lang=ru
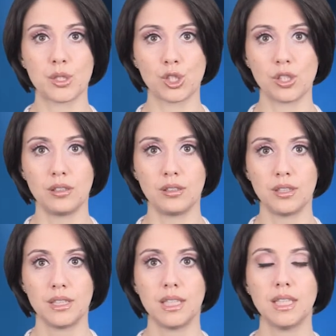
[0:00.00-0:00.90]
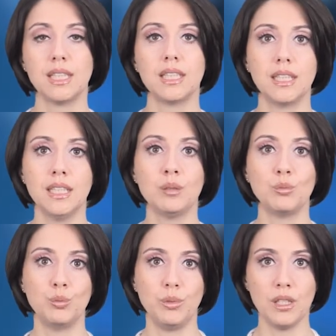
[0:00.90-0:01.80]
США. На этом
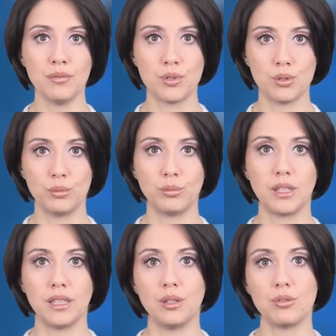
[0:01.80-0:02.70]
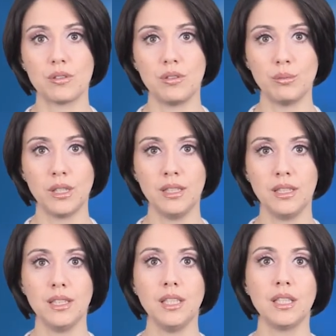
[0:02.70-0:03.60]
у меня все. Благодарю за
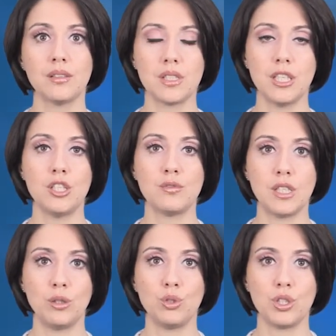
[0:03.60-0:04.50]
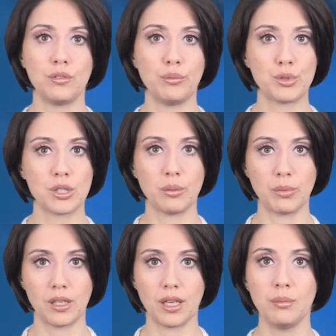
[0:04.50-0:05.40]
внимание и до встречи в следующих выпусках
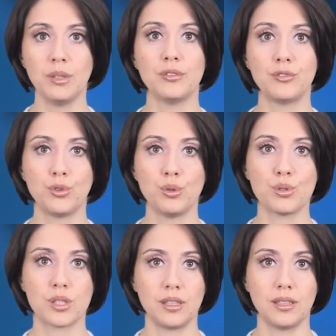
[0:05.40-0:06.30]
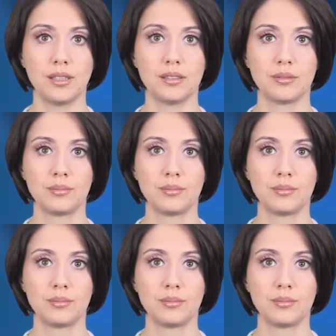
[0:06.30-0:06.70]
программы «Фокус рынка».